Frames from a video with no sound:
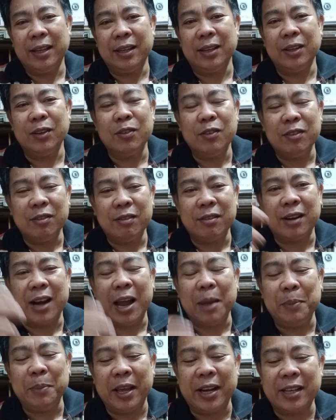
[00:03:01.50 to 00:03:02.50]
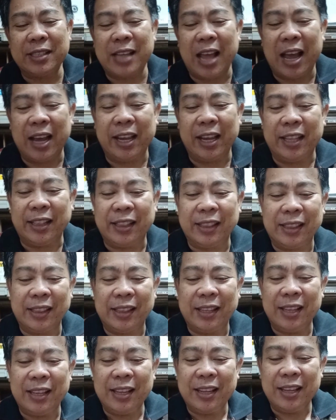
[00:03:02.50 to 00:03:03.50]
yung rubber socket.
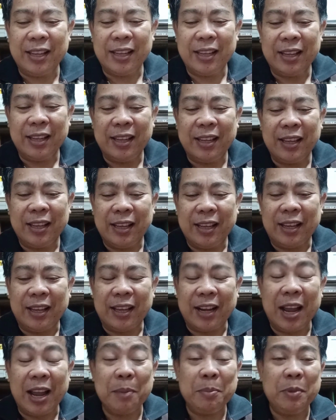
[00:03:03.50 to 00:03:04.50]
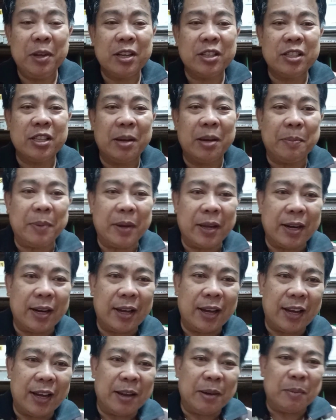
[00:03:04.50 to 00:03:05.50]
Rubber siya
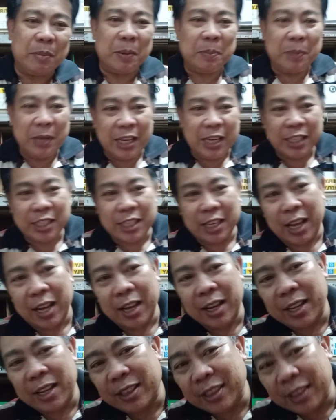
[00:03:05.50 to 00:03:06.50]
para mabilis lang at